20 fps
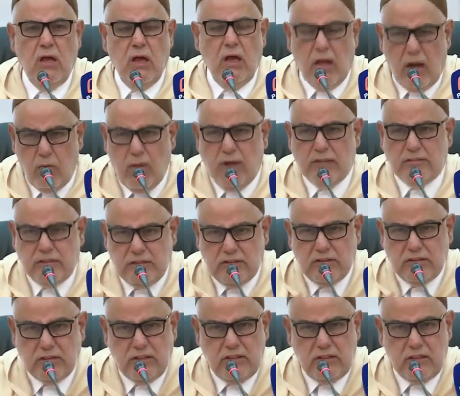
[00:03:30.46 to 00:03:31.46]
راه واحد السيد
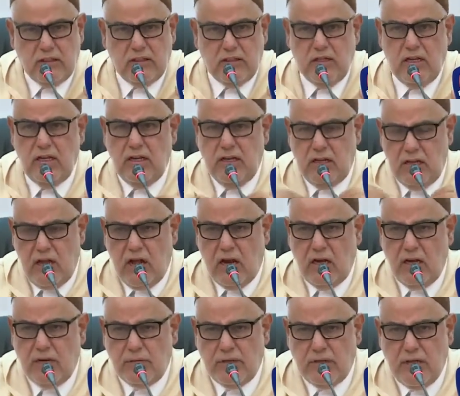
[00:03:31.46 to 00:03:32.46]
صديق ديالي النهار
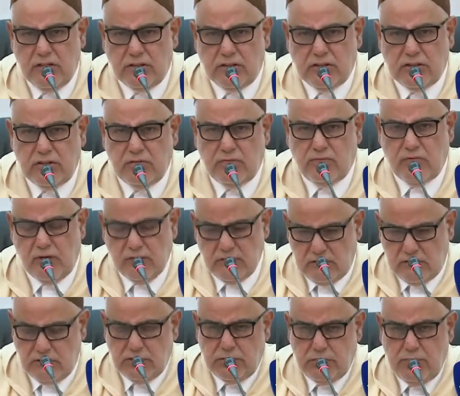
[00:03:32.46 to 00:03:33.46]
اللي بدا هذا الشيء في
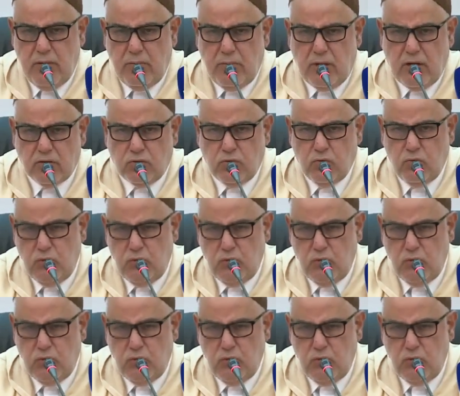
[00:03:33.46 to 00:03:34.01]
فرنسا جمع مراته